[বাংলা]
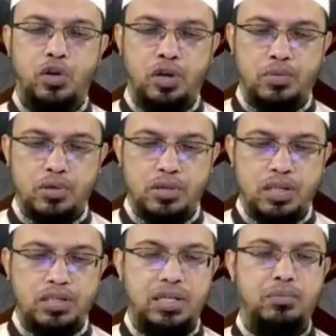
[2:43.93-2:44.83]
রহমত
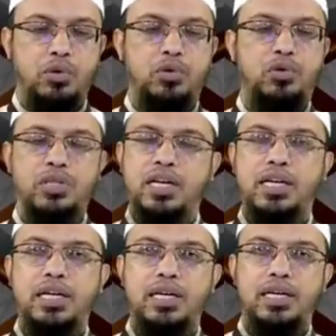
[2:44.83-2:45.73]
নাজাত বরকত
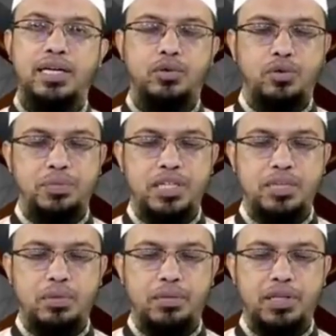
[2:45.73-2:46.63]
থাকে কিন্তু
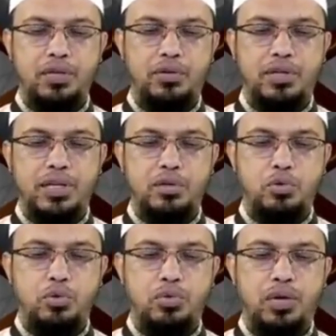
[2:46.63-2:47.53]
বিশেষভাবে এই দিনগুলোতে একটু